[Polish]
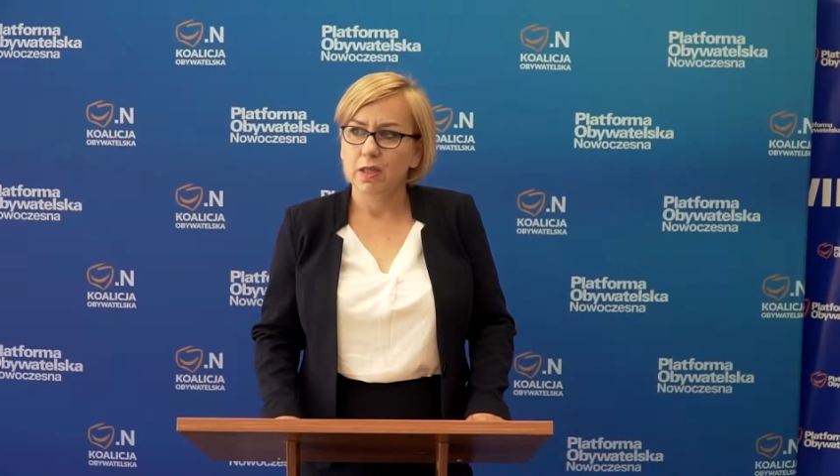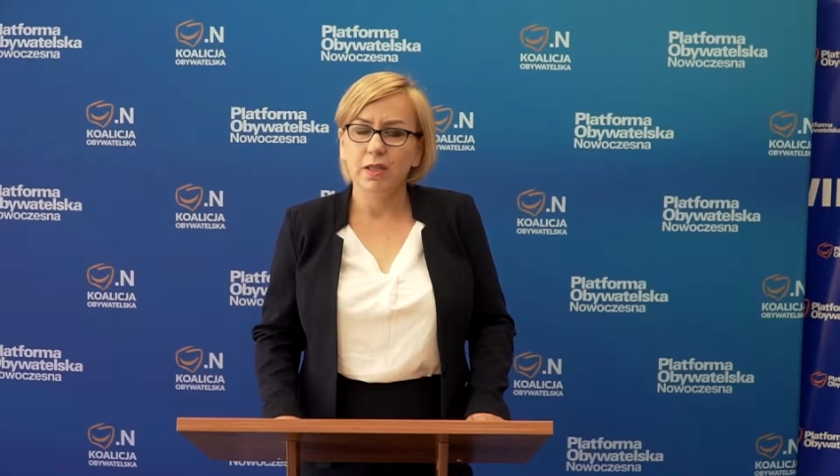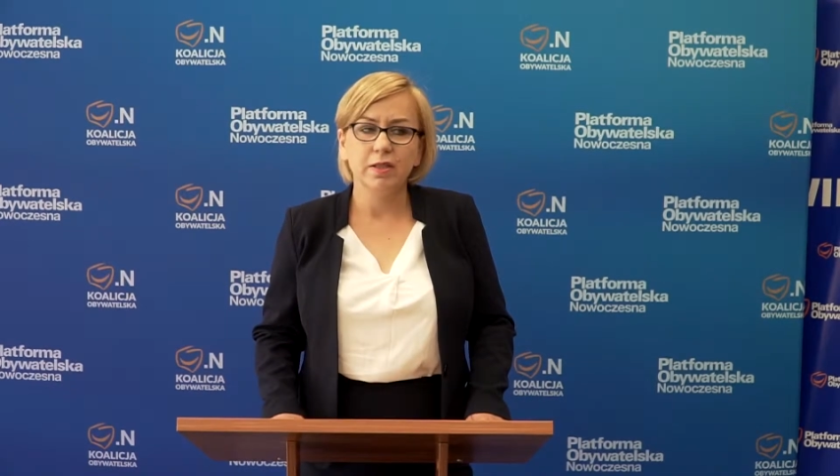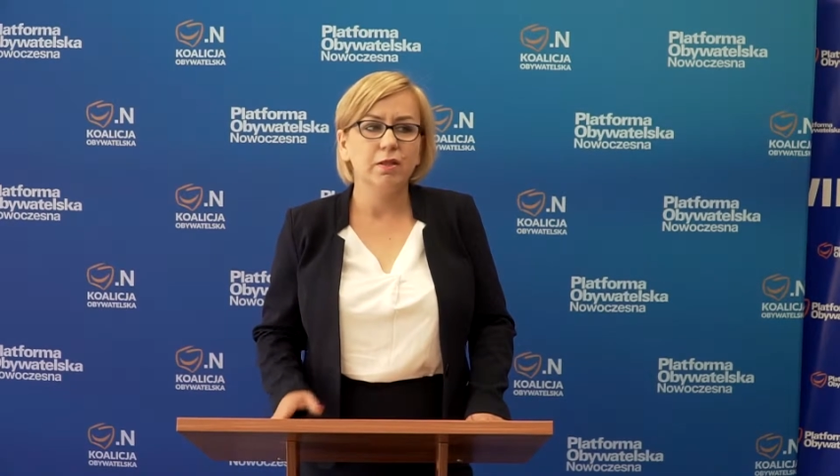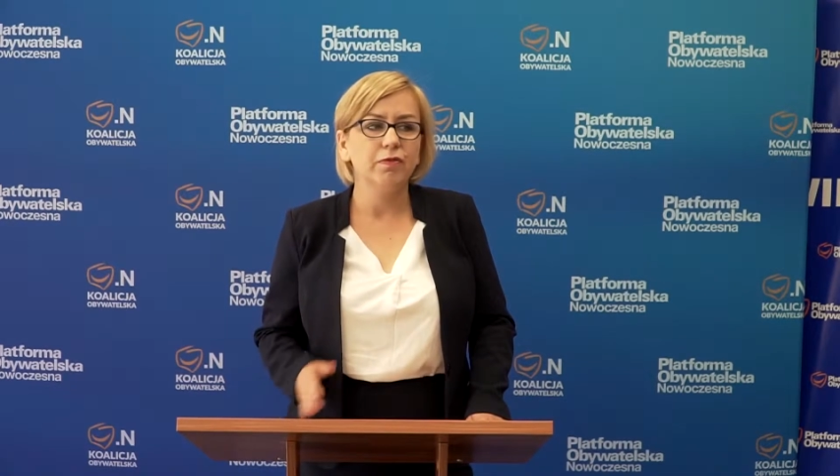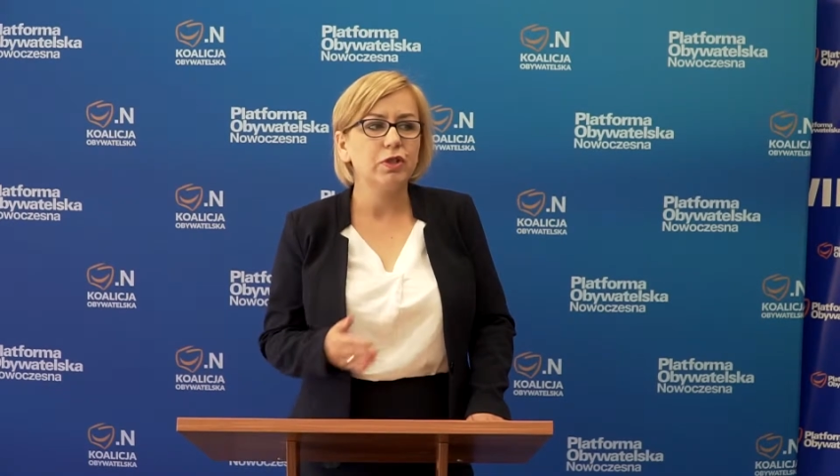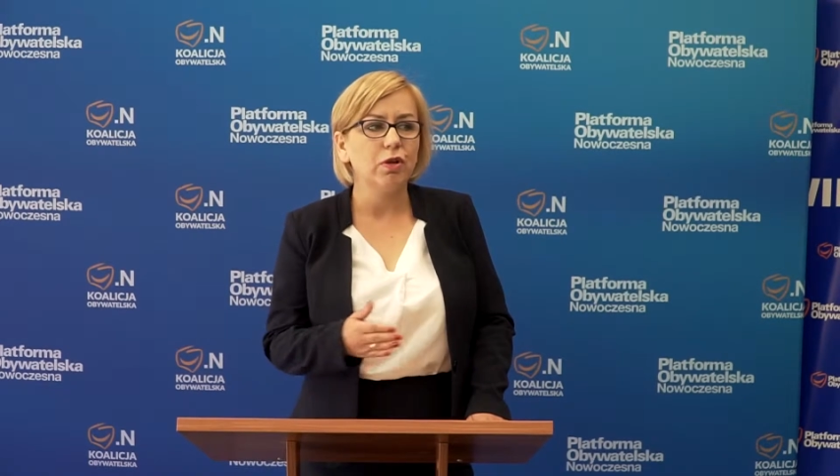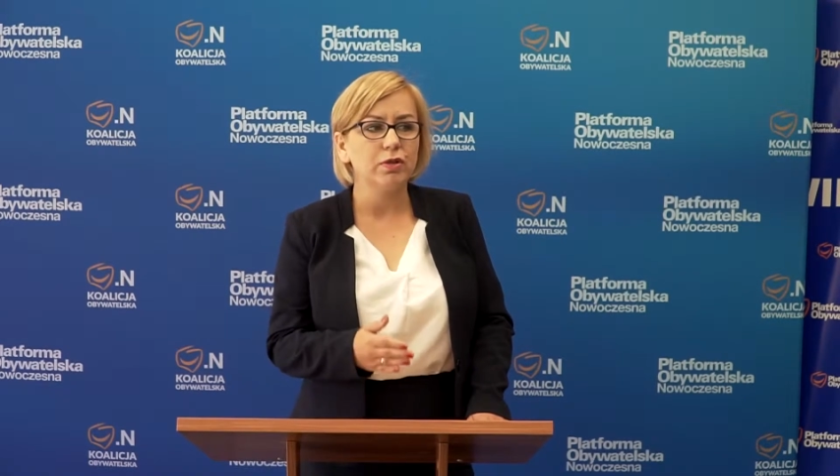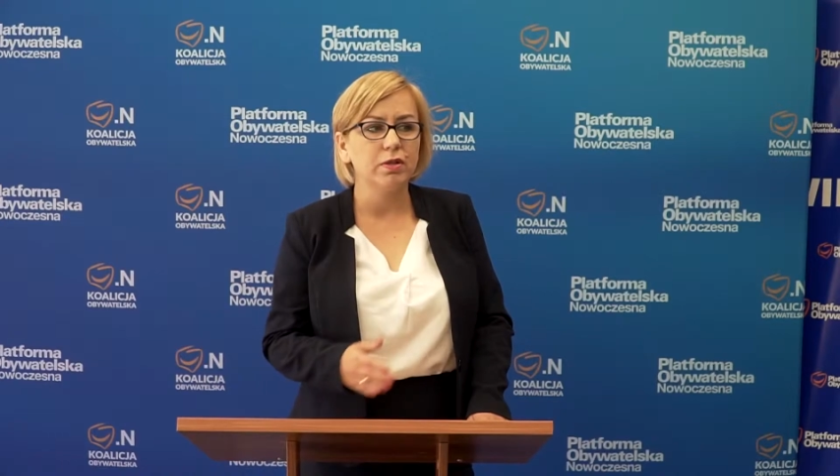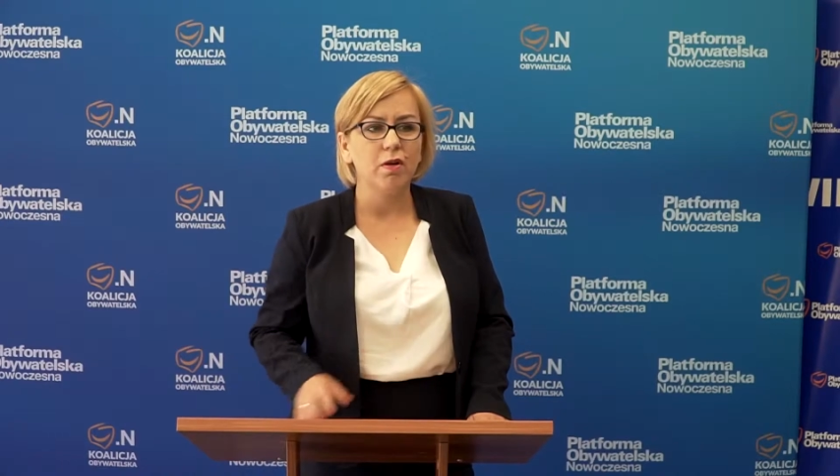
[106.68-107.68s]
Jest
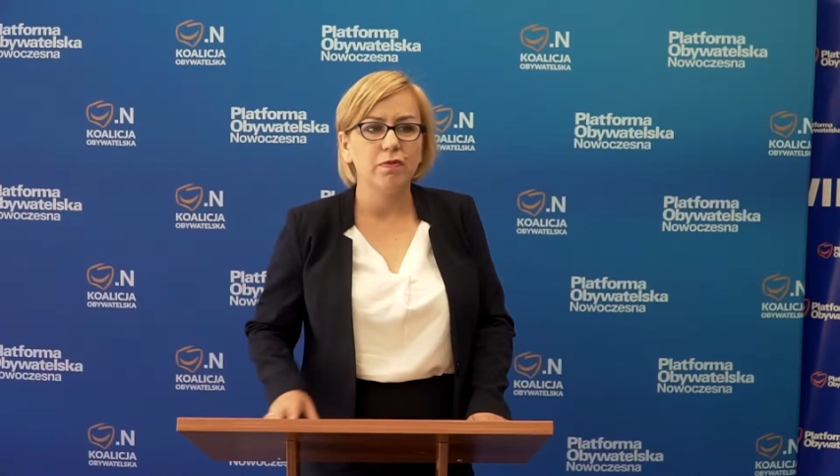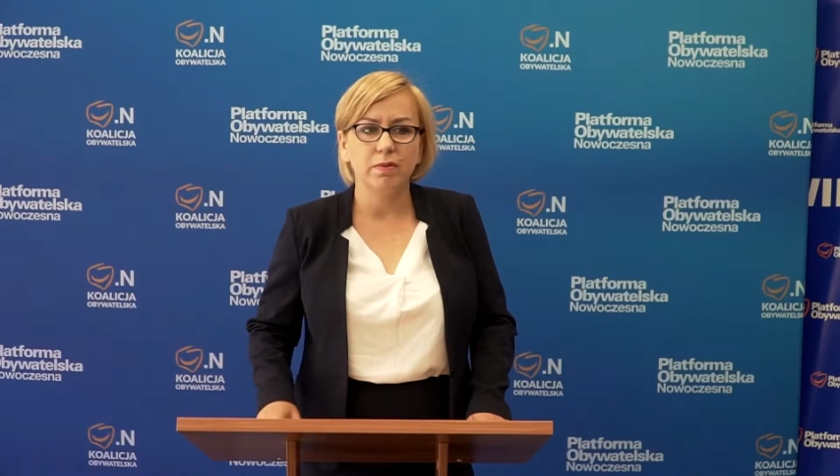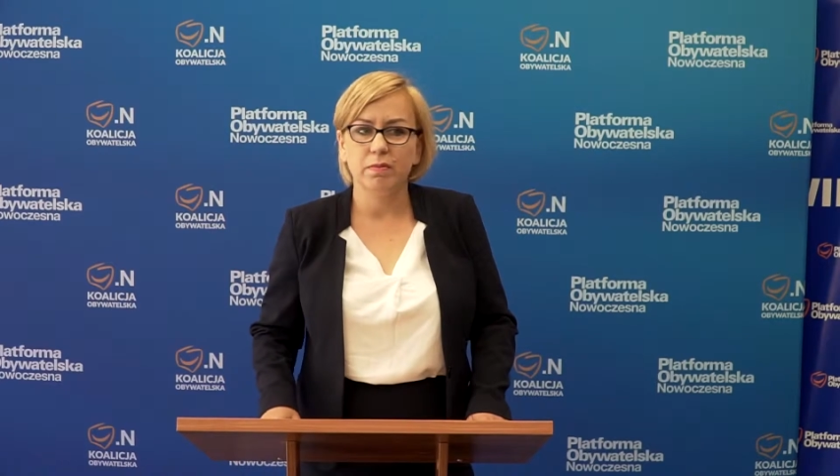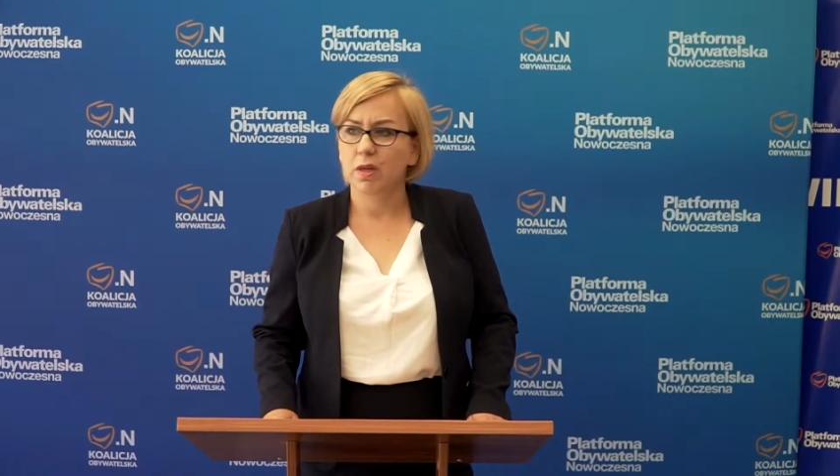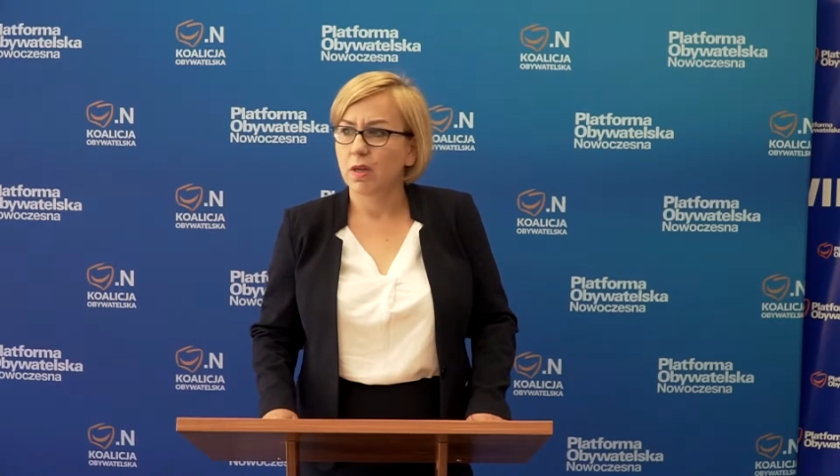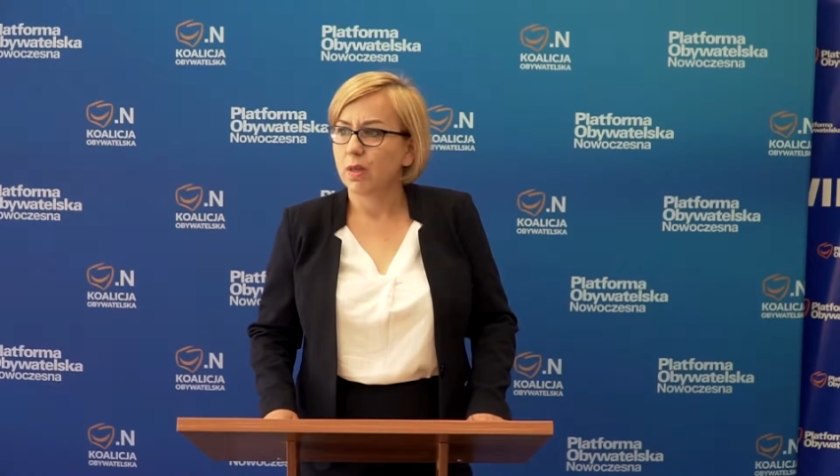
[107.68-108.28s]
wzorcowym